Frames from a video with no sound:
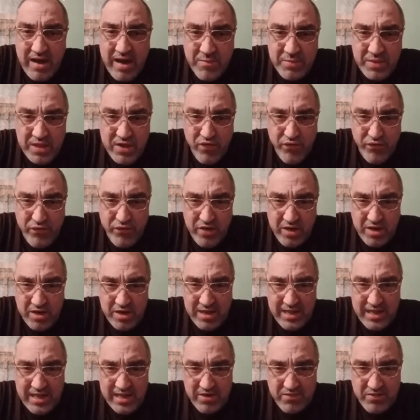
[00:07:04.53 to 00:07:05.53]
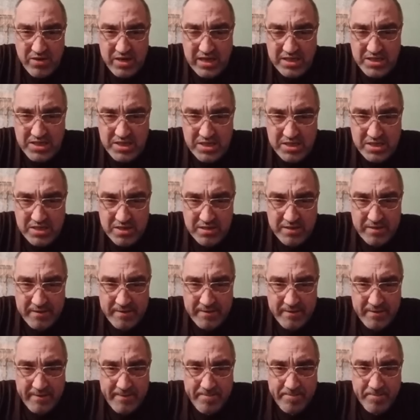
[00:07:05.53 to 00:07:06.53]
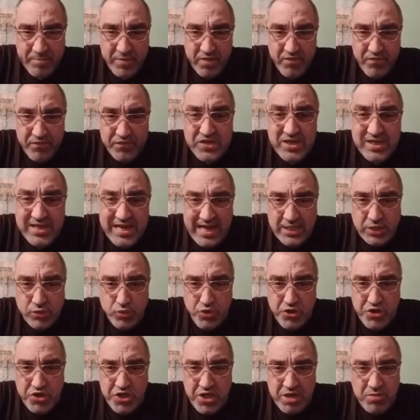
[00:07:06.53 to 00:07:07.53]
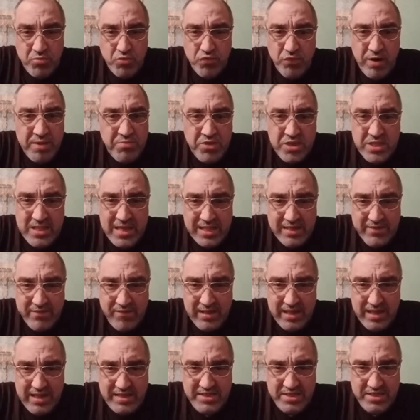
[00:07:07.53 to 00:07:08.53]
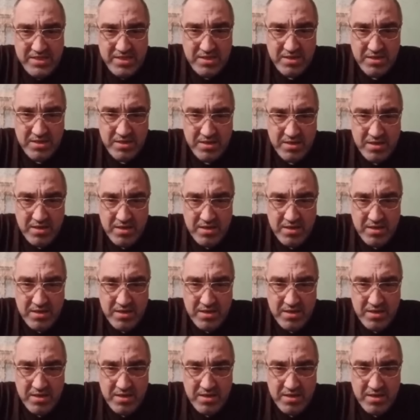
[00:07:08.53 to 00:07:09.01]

вам на эфир не надо выходить. В цыганскую тему вам не надо влазить.